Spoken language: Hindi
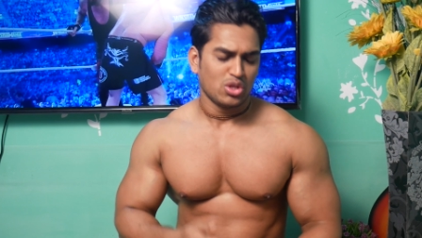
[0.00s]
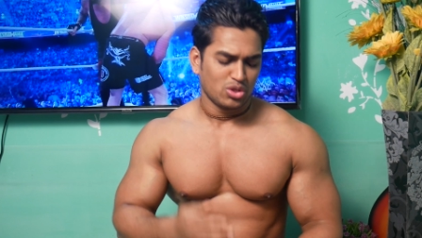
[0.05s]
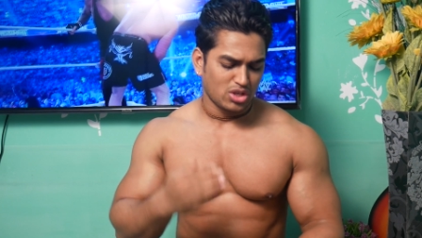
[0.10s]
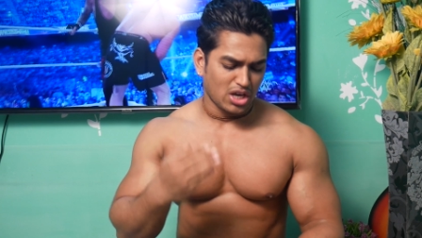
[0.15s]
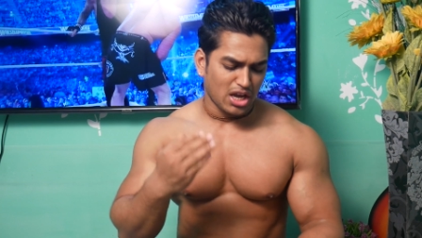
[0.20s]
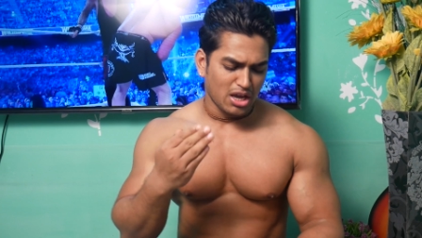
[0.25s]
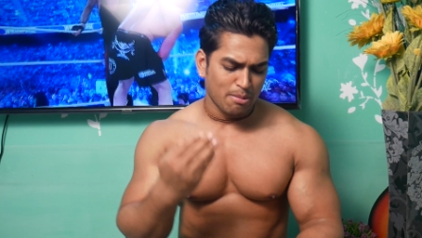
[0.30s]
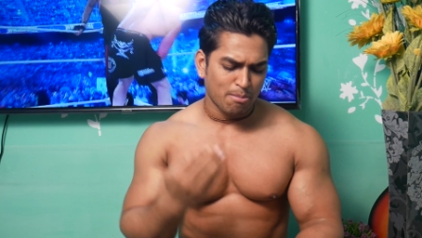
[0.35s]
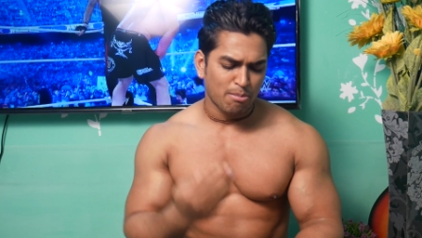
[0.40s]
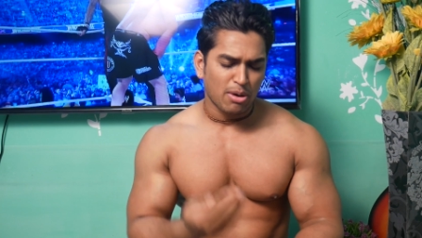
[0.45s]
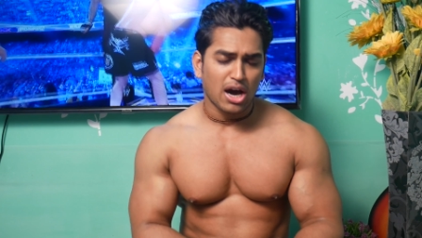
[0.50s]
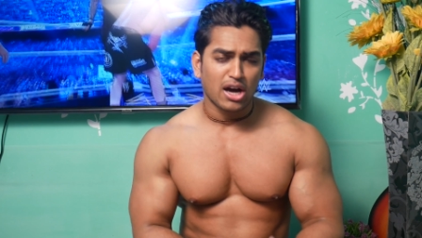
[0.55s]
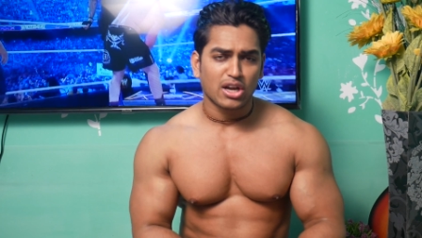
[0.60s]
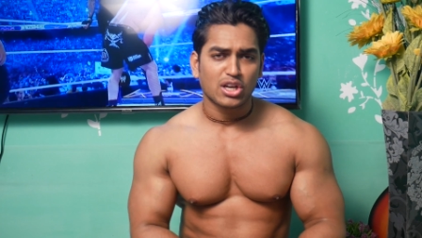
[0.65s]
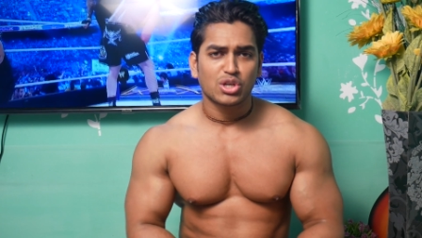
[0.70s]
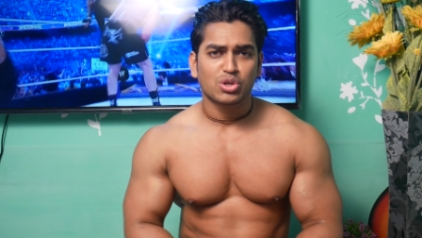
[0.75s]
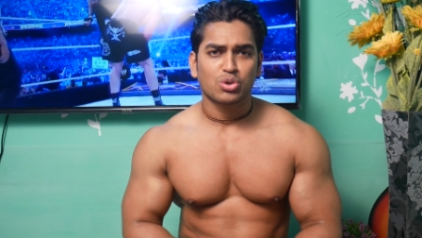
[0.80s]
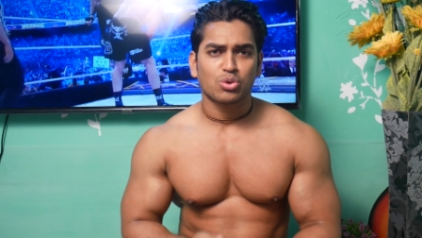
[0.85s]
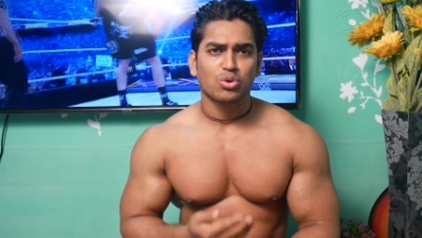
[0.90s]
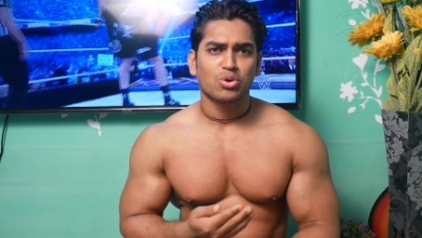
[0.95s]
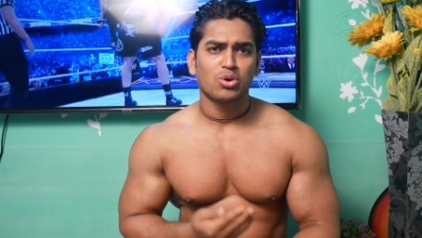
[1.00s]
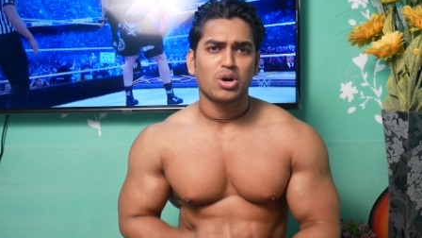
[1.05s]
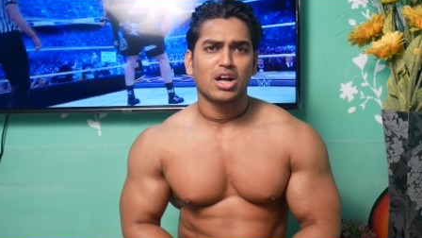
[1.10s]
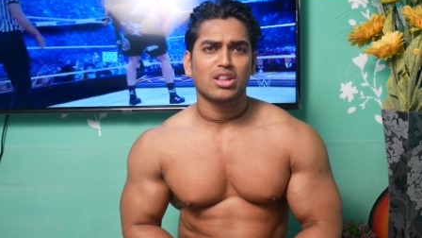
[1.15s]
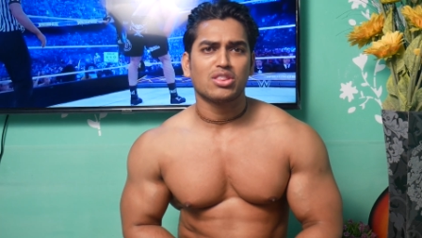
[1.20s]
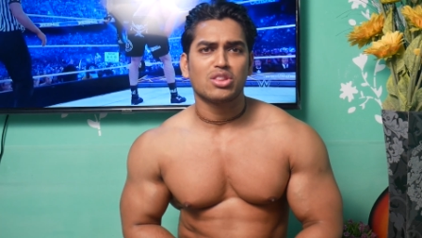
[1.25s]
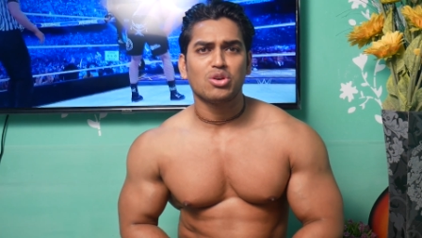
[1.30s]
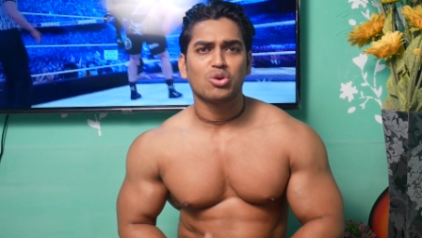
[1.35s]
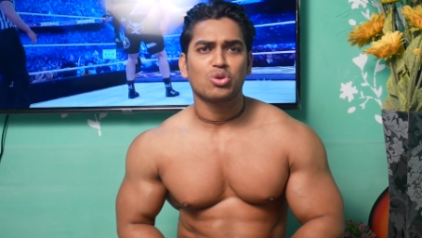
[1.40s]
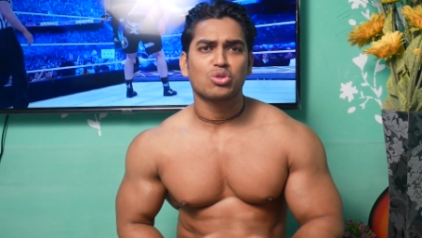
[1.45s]
चाहे बारिश हो
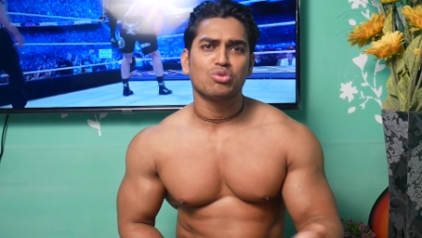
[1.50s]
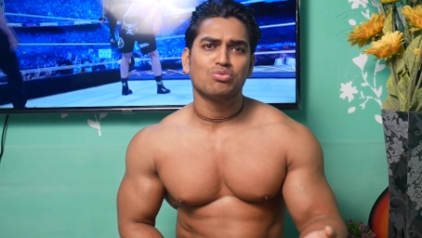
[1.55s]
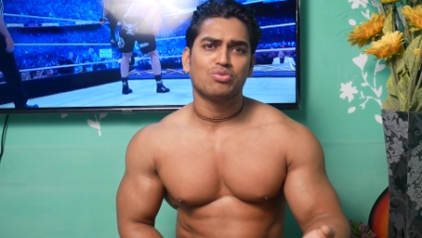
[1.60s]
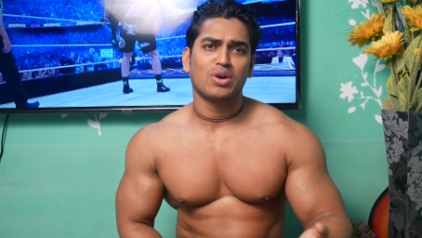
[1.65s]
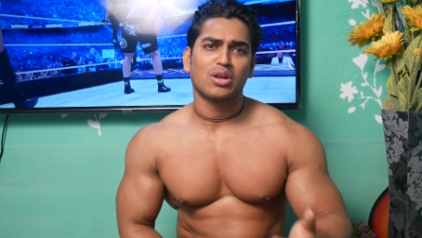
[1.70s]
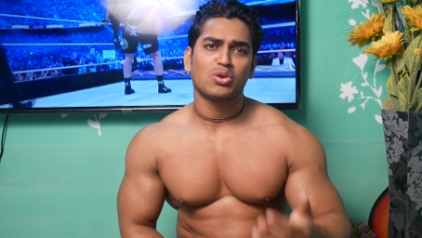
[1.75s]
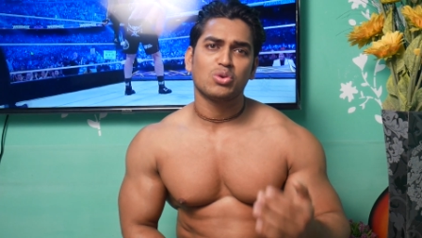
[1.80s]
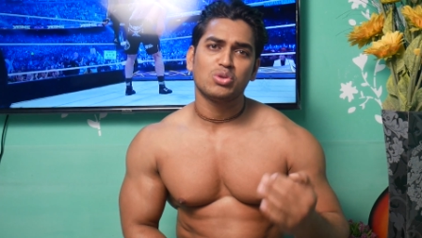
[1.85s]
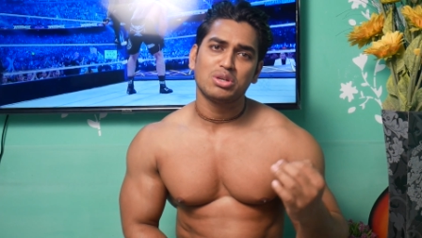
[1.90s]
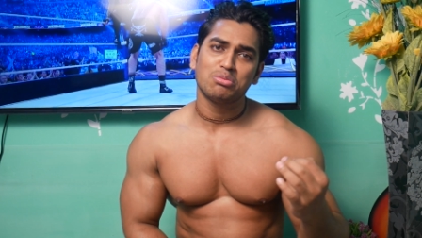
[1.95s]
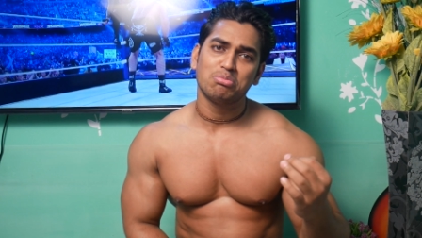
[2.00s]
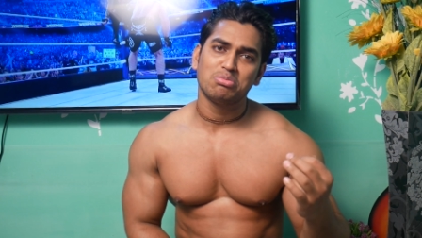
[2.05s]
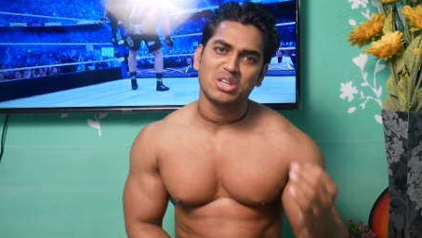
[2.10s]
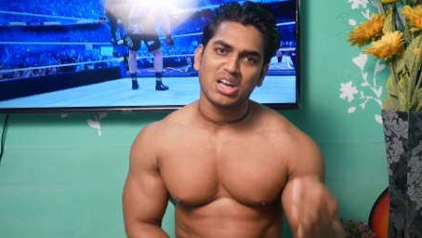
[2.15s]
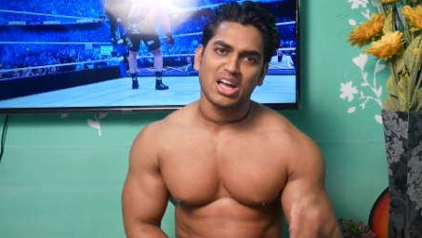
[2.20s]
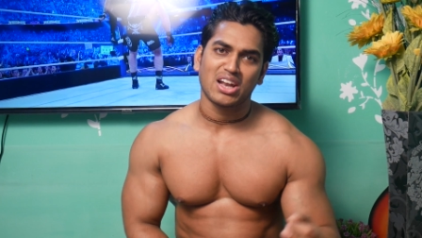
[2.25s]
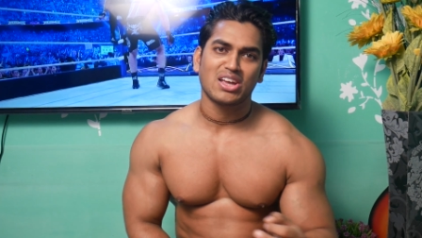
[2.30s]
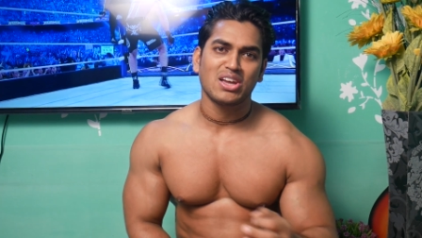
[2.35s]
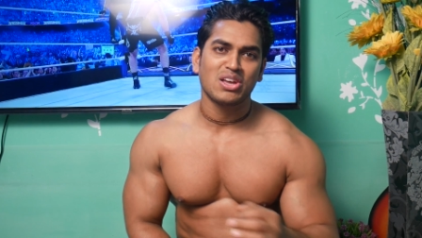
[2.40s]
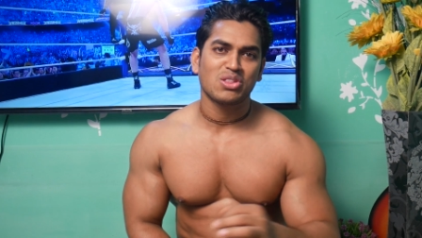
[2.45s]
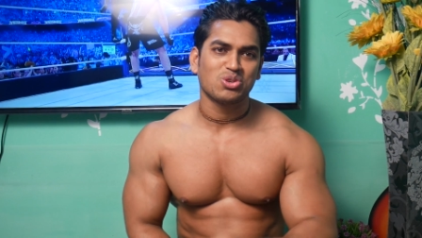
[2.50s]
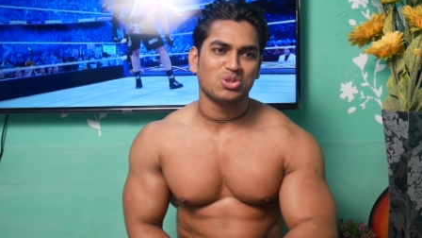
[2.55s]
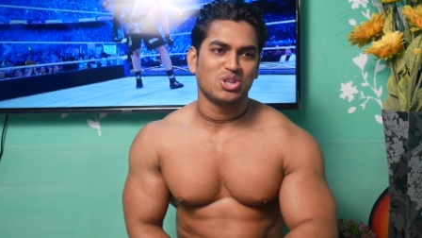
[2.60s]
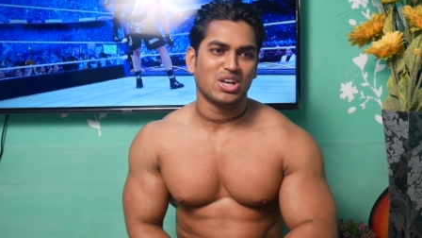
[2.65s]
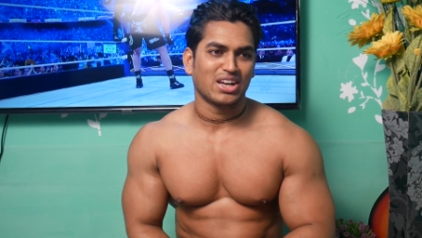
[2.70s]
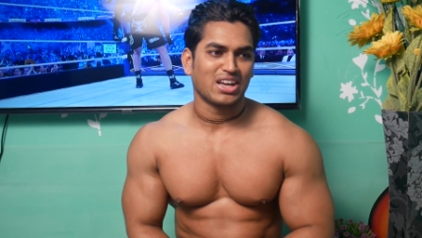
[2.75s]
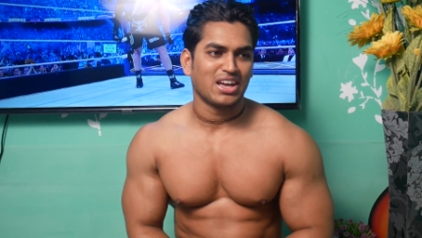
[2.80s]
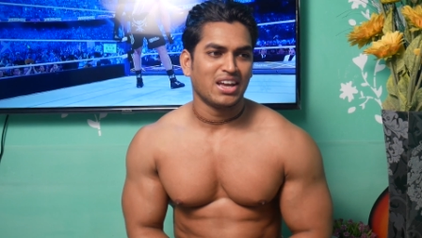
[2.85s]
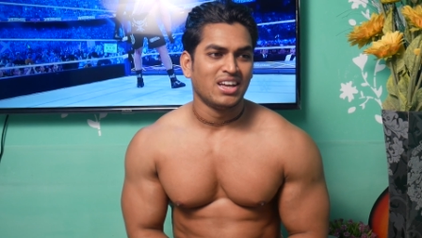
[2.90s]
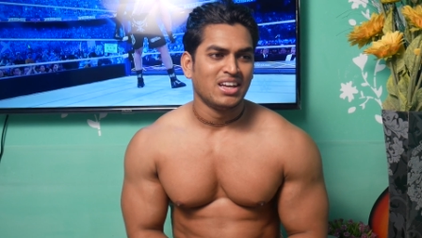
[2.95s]
आंधी हो तूफान हो जिम जाना है तो
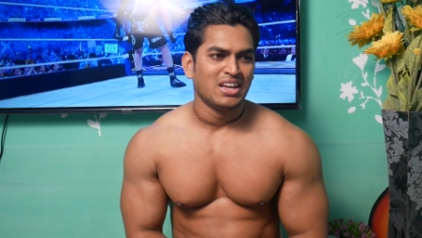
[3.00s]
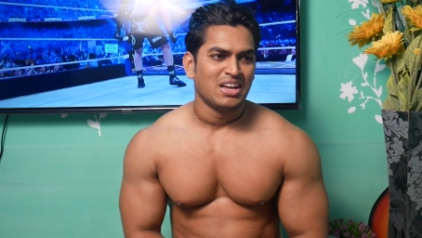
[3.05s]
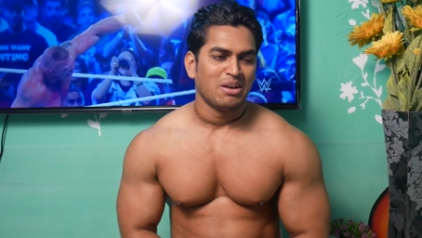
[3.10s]
जाना है